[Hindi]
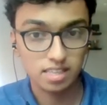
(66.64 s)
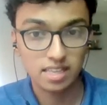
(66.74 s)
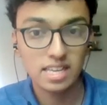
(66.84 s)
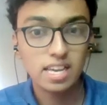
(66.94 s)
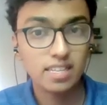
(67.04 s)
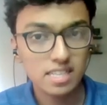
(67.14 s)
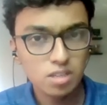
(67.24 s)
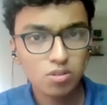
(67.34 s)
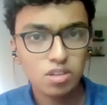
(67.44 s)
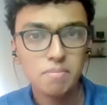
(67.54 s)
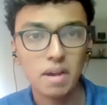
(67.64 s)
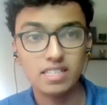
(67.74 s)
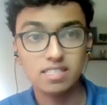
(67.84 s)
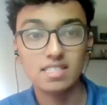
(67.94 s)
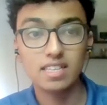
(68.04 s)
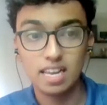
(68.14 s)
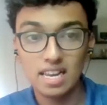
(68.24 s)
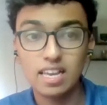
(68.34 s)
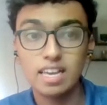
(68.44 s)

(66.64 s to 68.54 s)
की कैसे इन्होंने मैचेस खेले